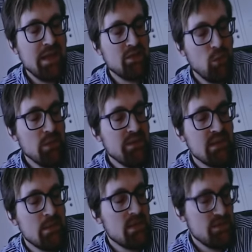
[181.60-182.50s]

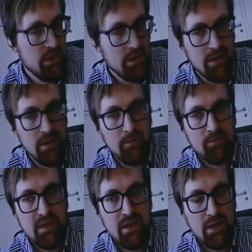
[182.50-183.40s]
Anekdoten sind immer schwierig,
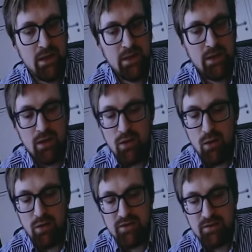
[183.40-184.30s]
ja. Äh,
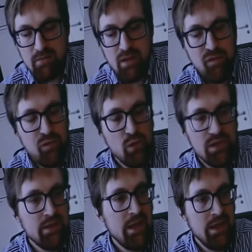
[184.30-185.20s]
und
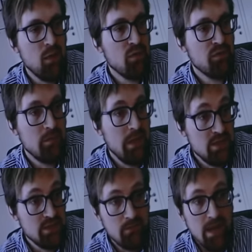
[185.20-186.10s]
gefühlt in Erinnerung von
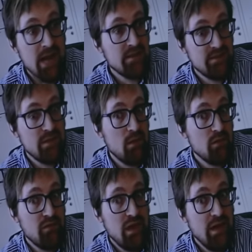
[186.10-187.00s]
Menschen mag das
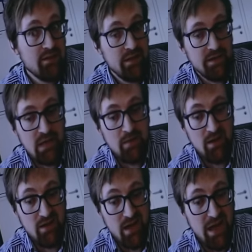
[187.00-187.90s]
ja auch wahr sein,
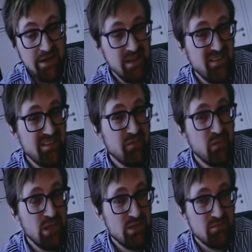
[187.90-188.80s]
aber handelt es sich
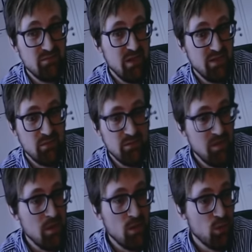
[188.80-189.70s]
da wirklich,
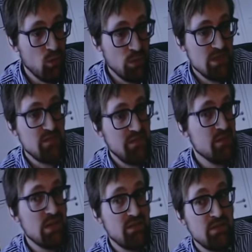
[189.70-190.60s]
also pharmakologisch,
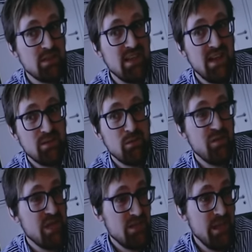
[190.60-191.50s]
wissenschaftlich
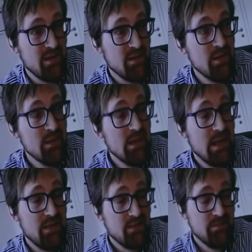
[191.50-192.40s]
betrachtet, um Flashback?
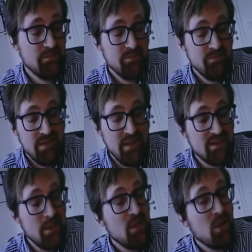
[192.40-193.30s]
Also
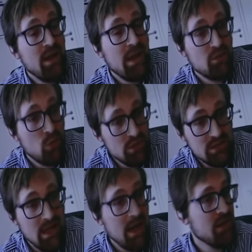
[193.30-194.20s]
es gibt auch
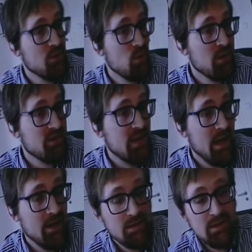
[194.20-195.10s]
Anekdoten, gerade in den
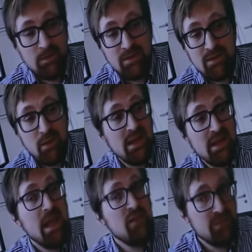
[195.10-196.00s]
USA, dass
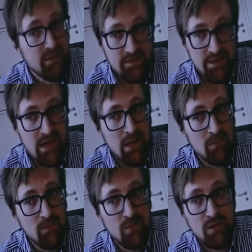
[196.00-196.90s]
Leute Elvis gesehen
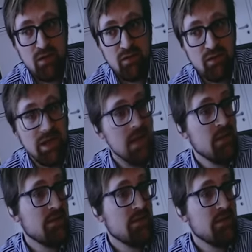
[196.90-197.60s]
haben oder von